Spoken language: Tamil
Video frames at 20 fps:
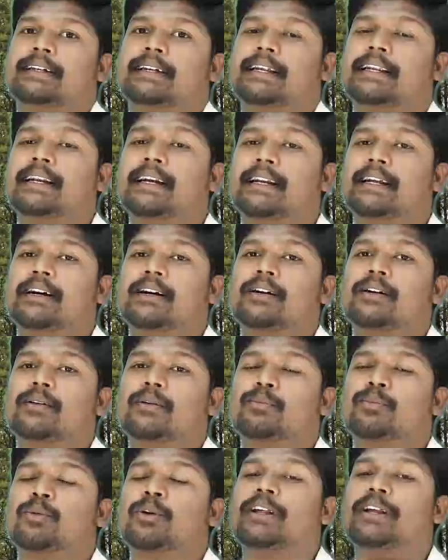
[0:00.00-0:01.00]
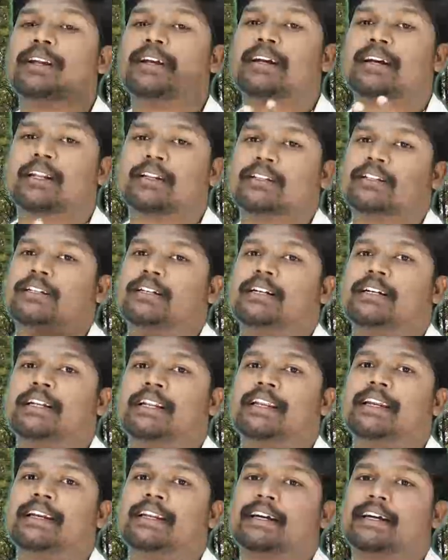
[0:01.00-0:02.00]
என்னென்னா புலி இருக்க இடத்துக்கு
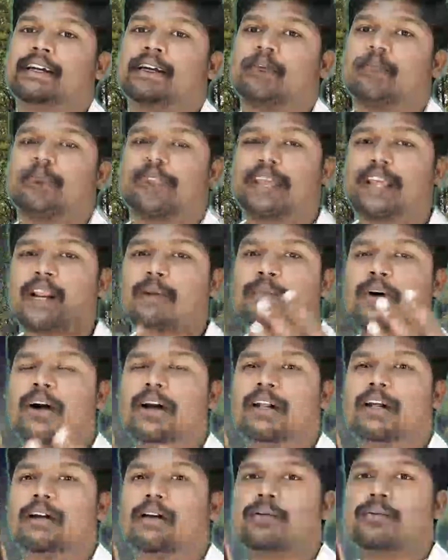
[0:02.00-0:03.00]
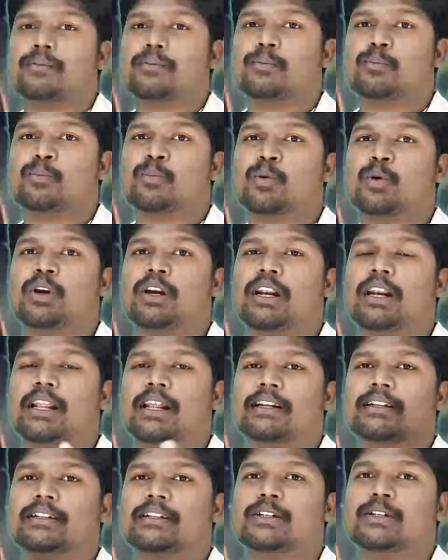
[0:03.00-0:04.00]
நெருங்கிட்டாங்க உயரமான
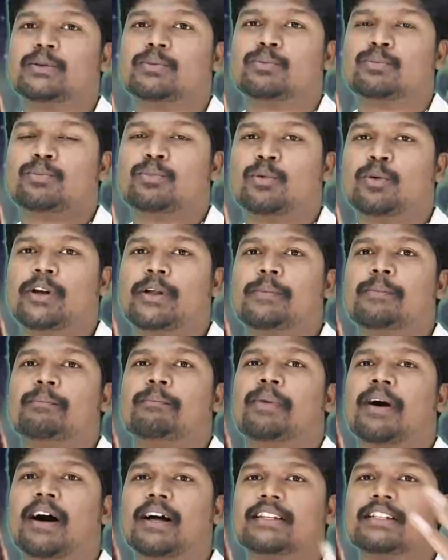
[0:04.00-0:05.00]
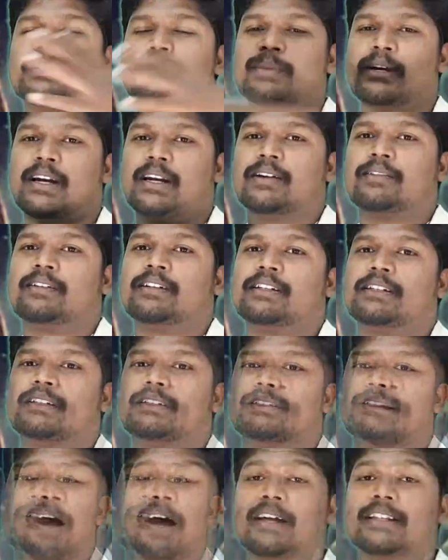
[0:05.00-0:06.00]
புல்லிருந்து புலி பாஞ்சு மேலே வருது
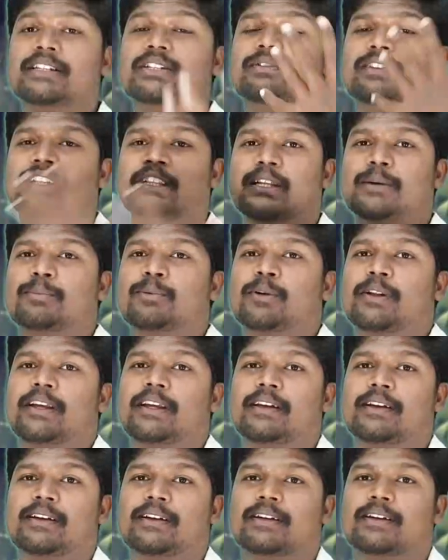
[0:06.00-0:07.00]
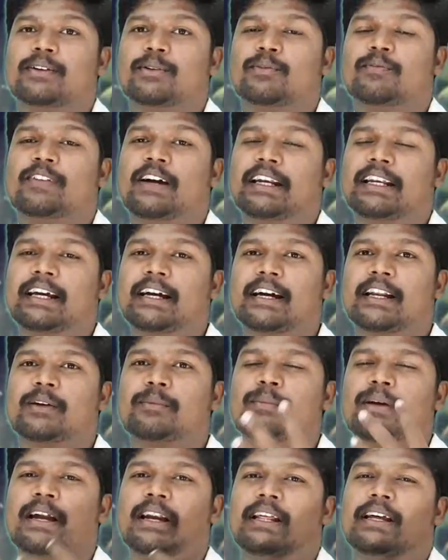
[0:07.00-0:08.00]
பாஞ்சு வந்த புலி
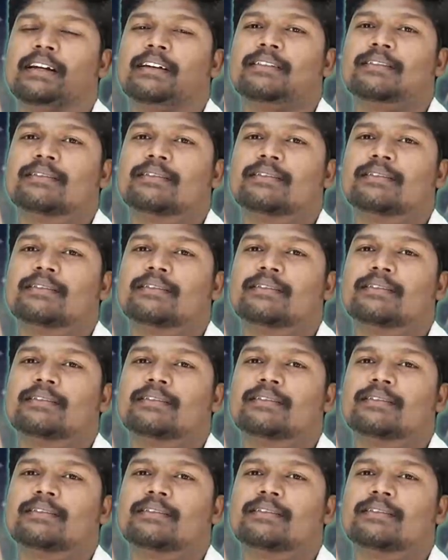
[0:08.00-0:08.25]
வேட்டைக்காரன் மேலே